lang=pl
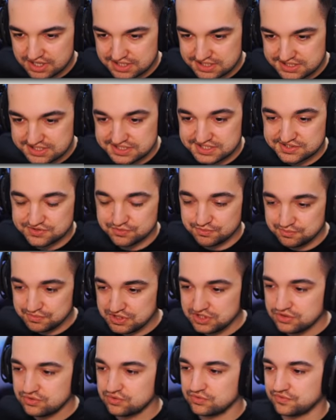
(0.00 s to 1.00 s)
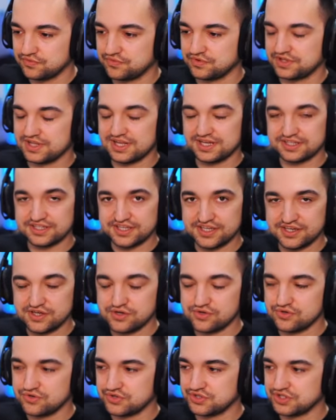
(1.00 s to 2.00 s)
z submitów,
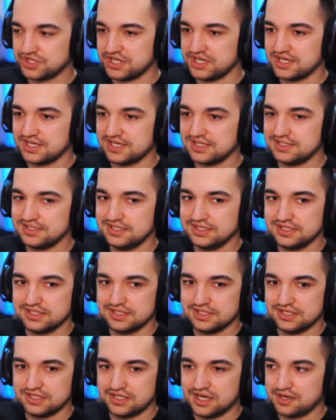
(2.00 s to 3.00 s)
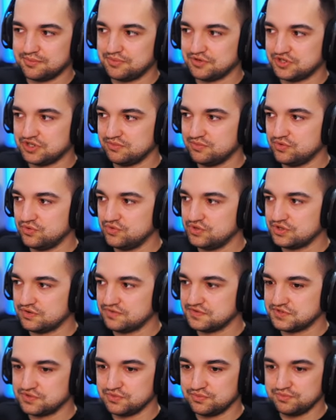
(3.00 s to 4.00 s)
dlatego że jak bierzemy udział
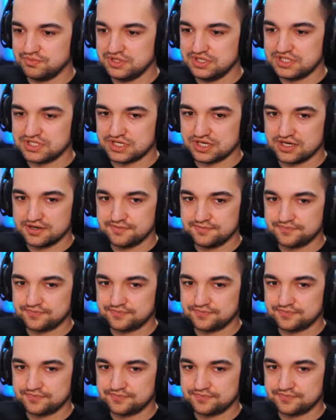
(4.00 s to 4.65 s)
w submicie,